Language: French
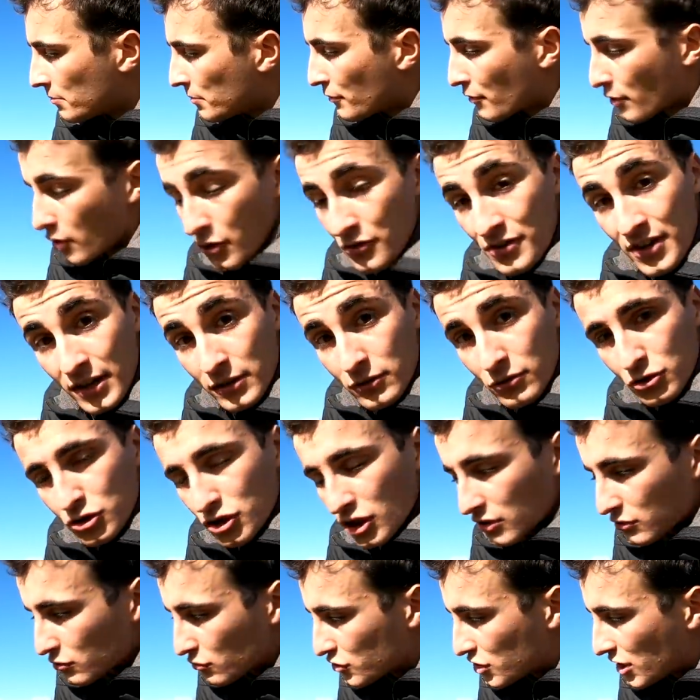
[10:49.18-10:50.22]
voilà en acte de
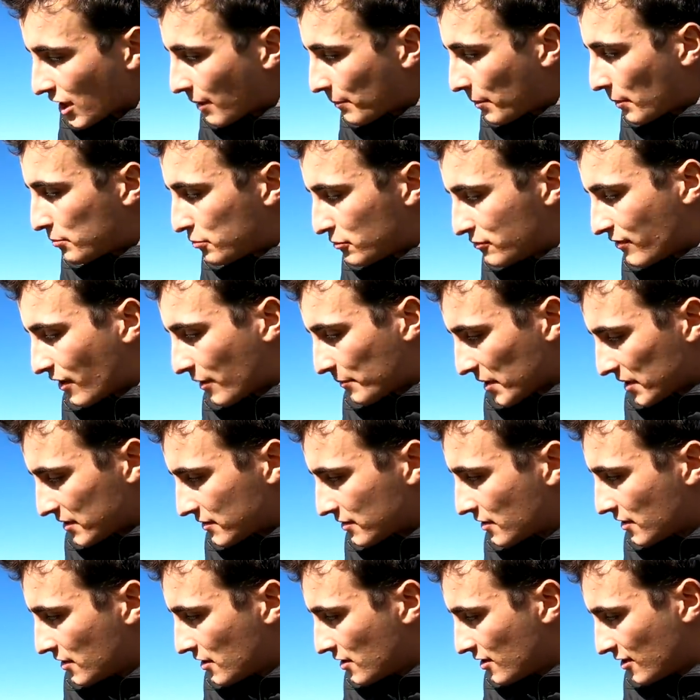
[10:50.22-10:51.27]
chasse on tire à pas plus de 20 mètres.
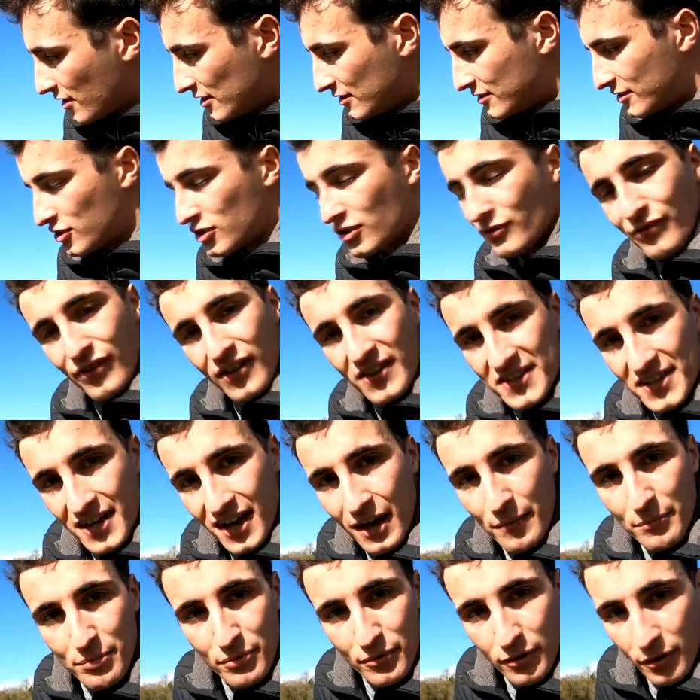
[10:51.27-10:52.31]
Ici j'ai fait le tir
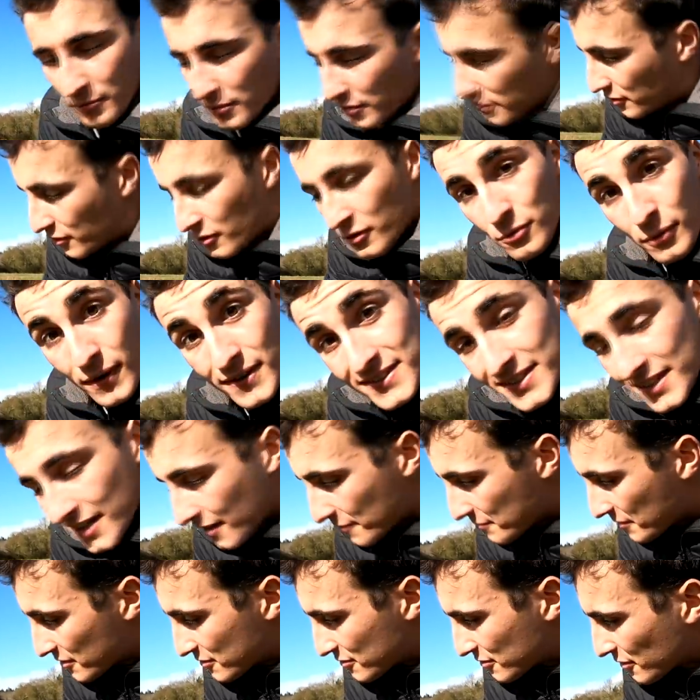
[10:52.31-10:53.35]
un peu en mode loisir hein,
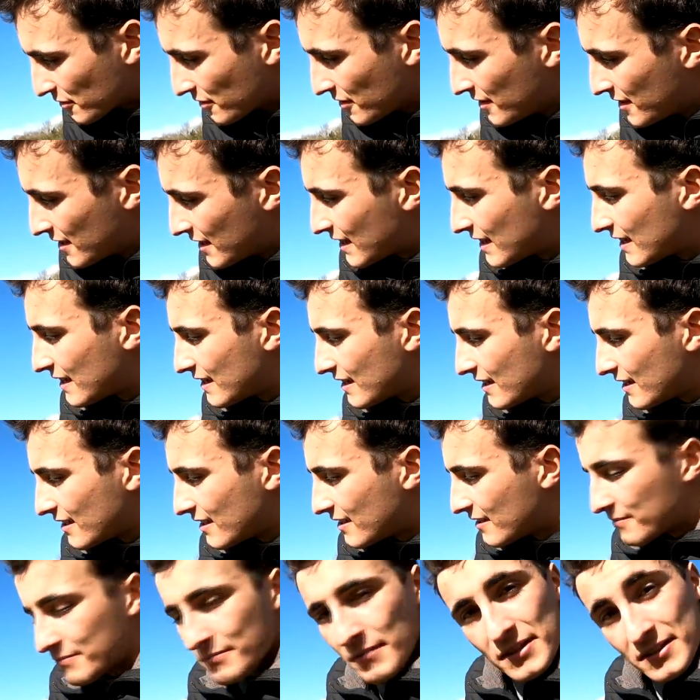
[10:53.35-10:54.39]
bien sûr.
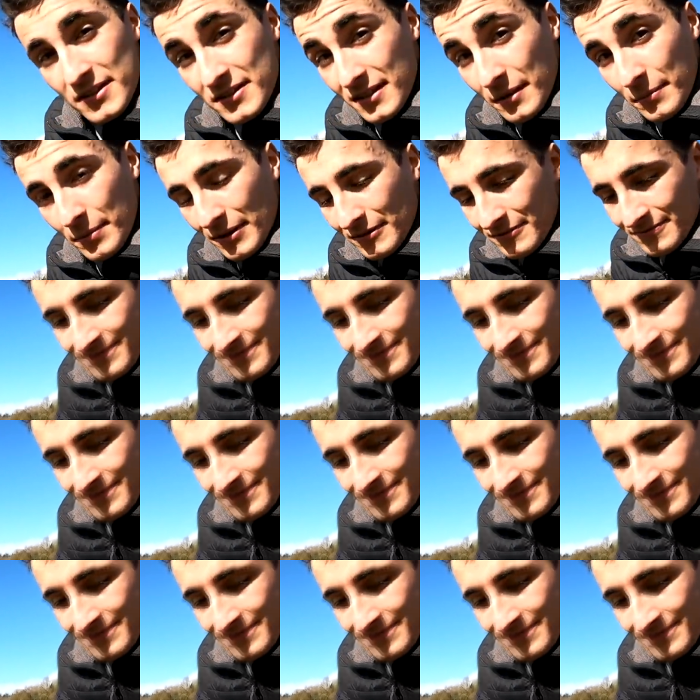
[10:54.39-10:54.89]
Et c'est sympa.